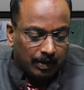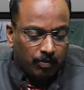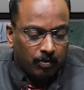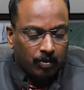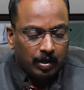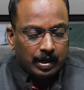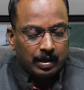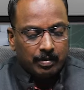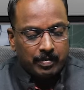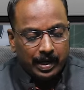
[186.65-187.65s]
உங்களுக்கு
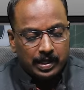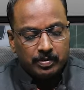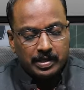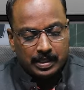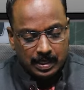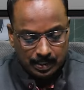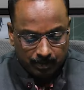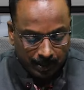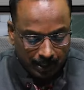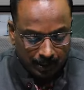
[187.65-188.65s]
மேனேஜ்மெண்ட் ஸ்கில்ஸ்
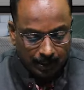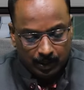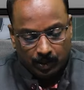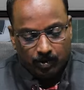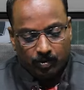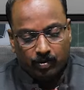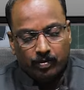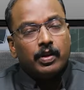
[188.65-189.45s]
அப்படின்றது இருக்கணும்